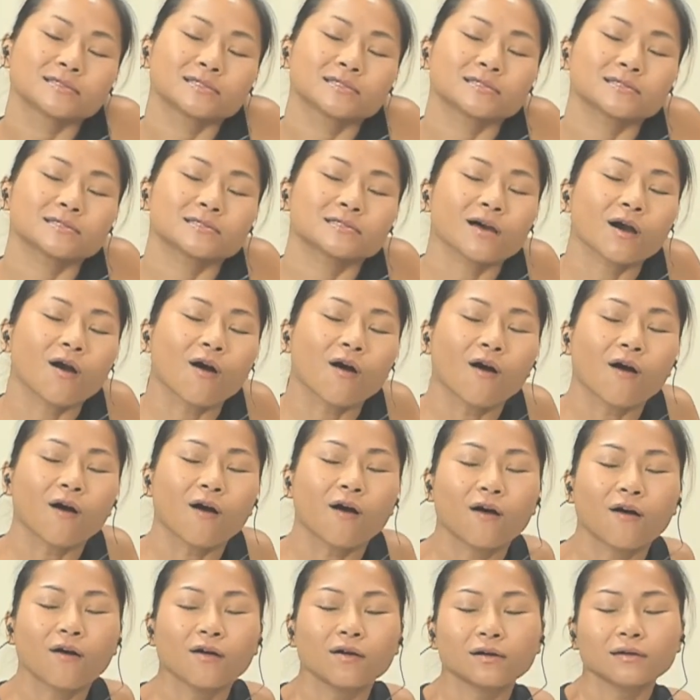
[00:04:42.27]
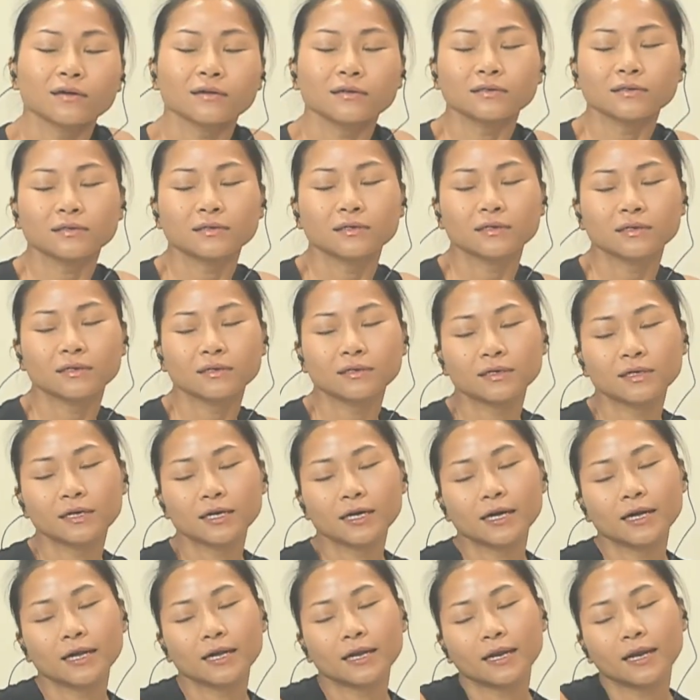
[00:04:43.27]
สอง
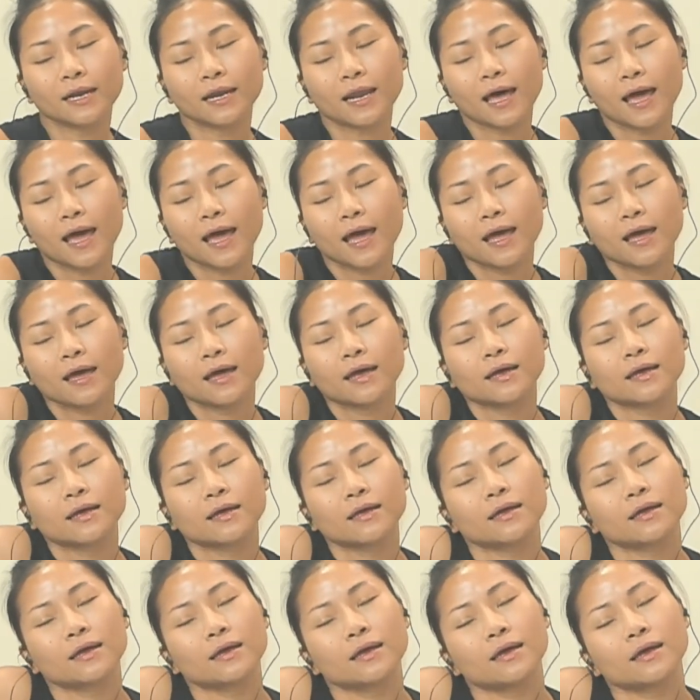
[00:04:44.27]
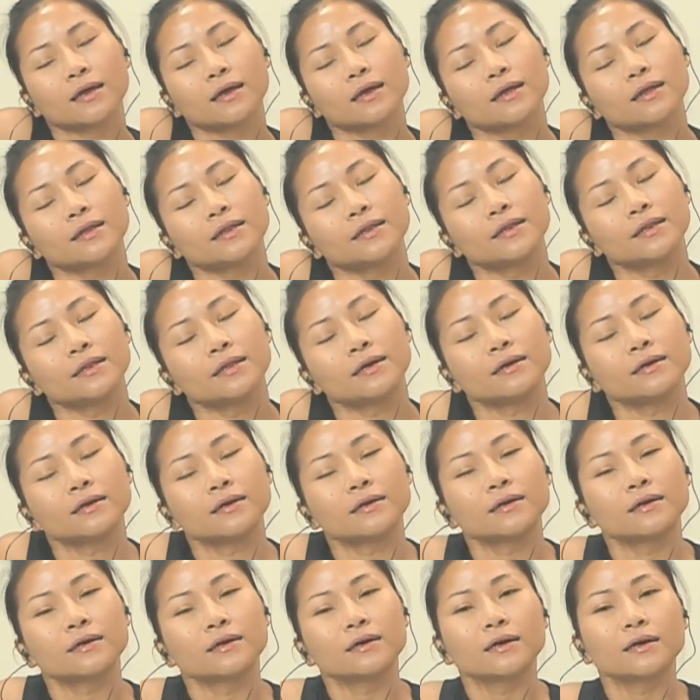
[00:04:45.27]
และหนึ่ง
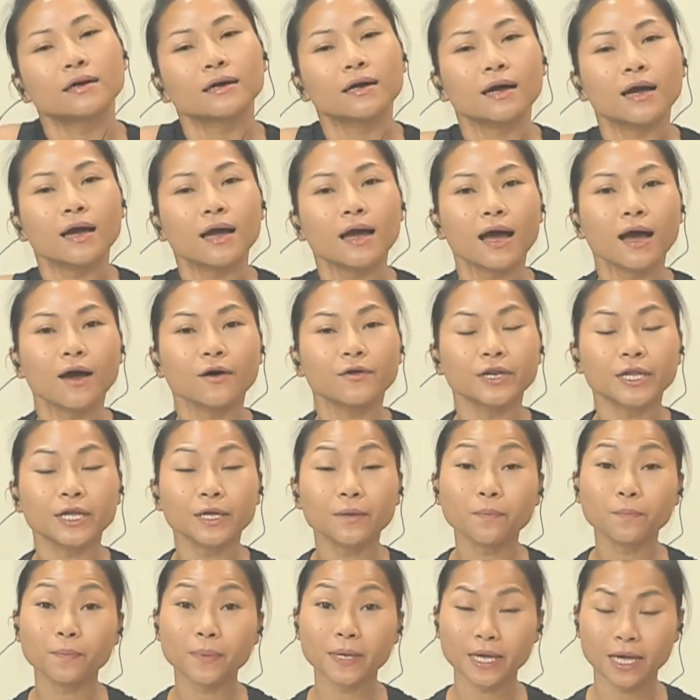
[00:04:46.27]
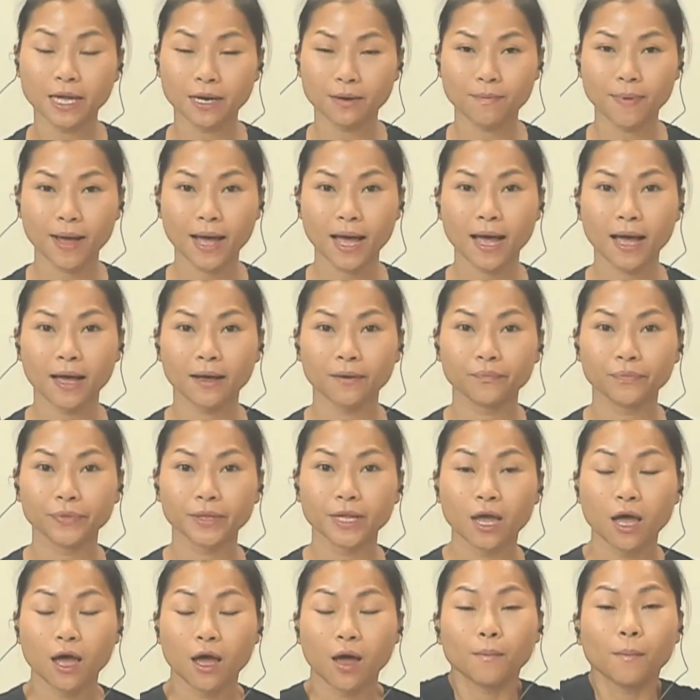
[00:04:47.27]
คราวนี้เปลี่ยนบ้าง
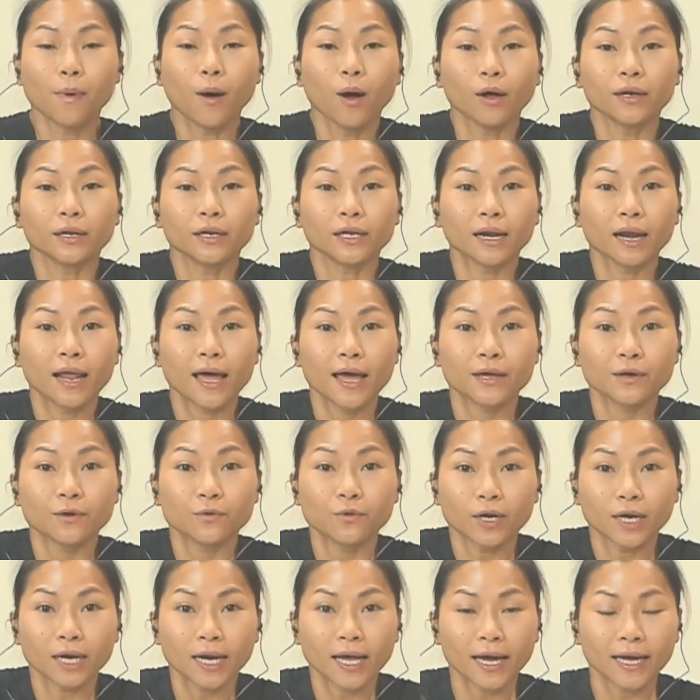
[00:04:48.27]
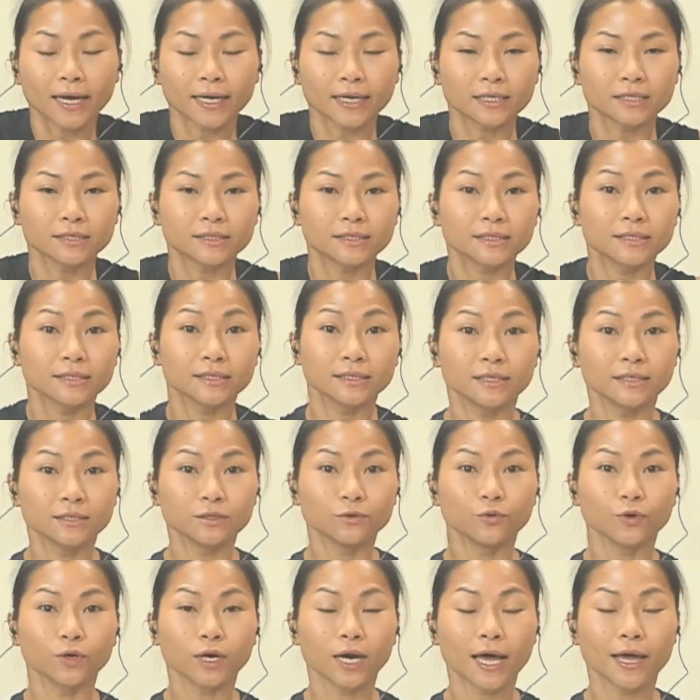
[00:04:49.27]
ผ่อนคลายหัวไหล่ ดึง
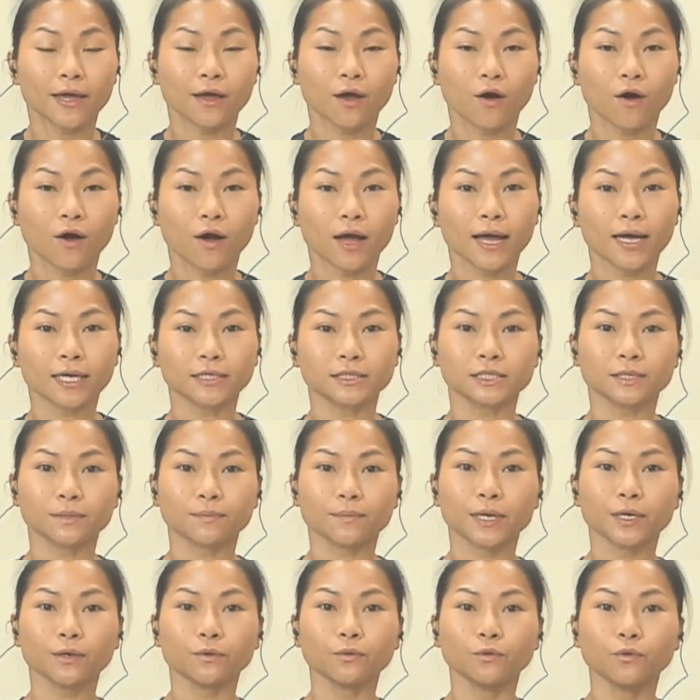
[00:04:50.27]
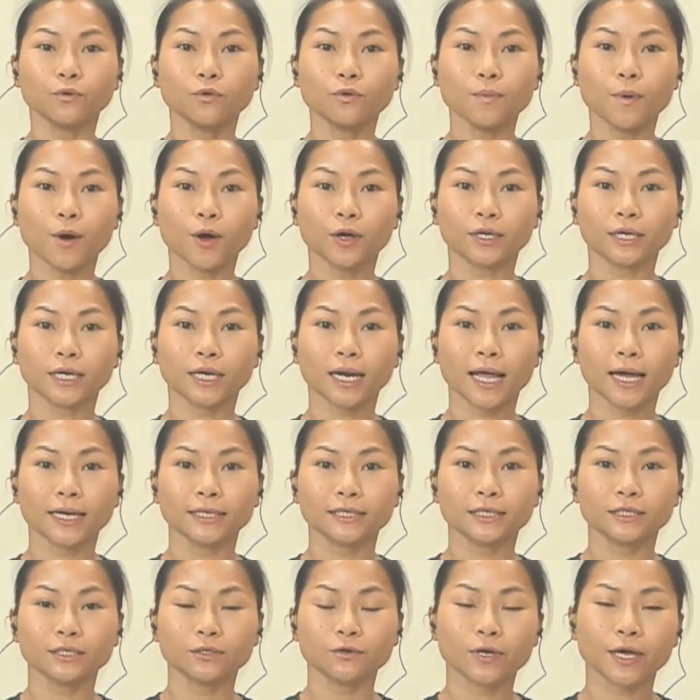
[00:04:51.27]
หัวไหล่ออกห่างจากใบหู ผ่อนคลาย
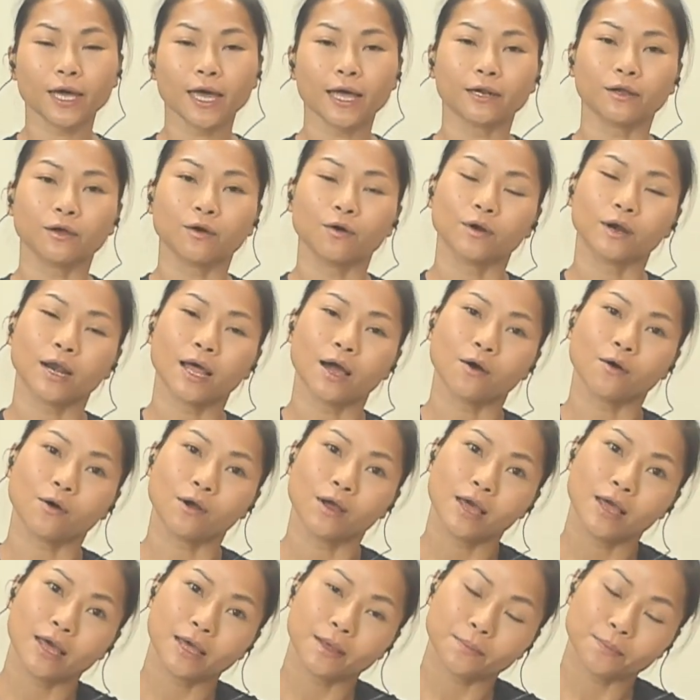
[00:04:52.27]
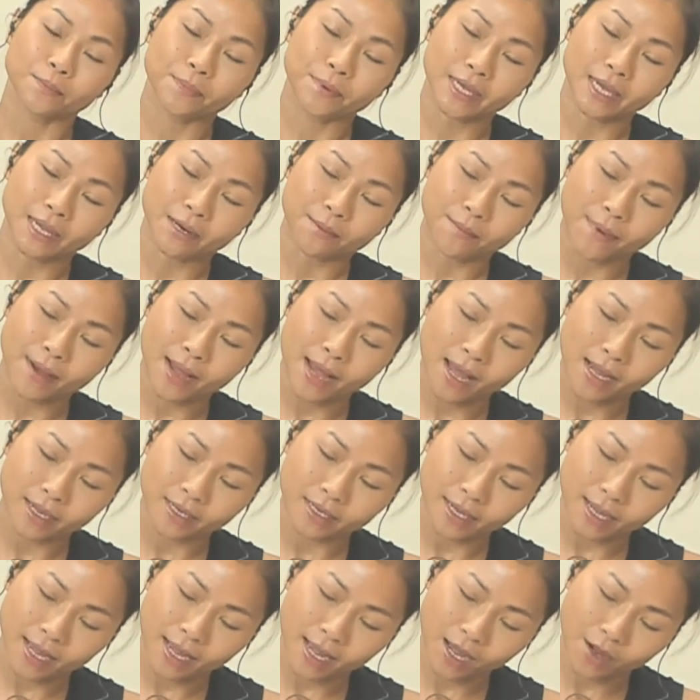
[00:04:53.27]
ที่ตรงแขนของเรา เปลี่ยนบ้าง
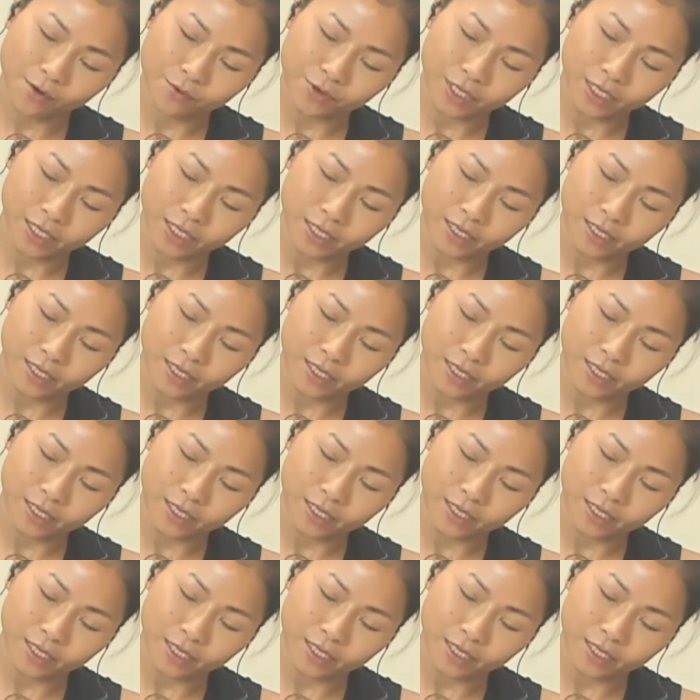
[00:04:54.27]
คราวนี้